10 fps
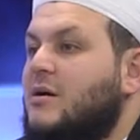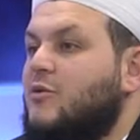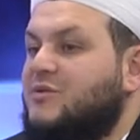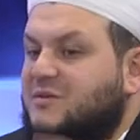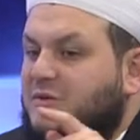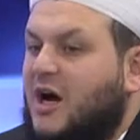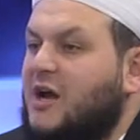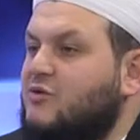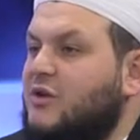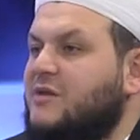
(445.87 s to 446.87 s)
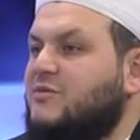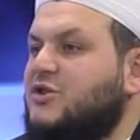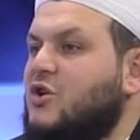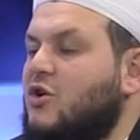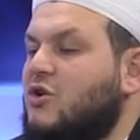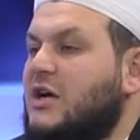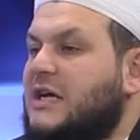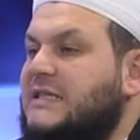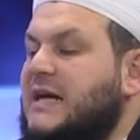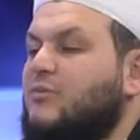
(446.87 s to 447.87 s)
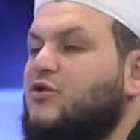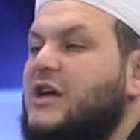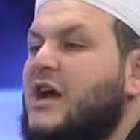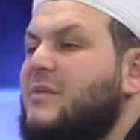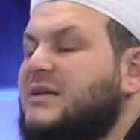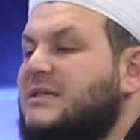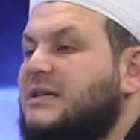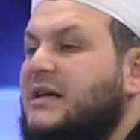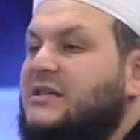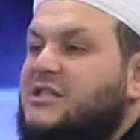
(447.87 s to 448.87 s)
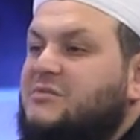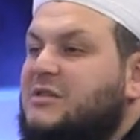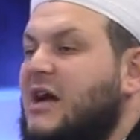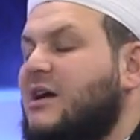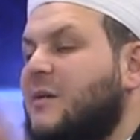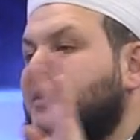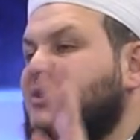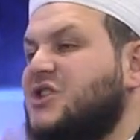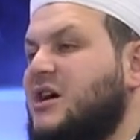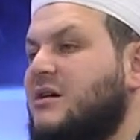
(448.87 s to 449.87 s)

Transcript: Bu bizim kanunlarımızda yok. Sen bunu yayamazsın kardeşim. Tak kapatacak.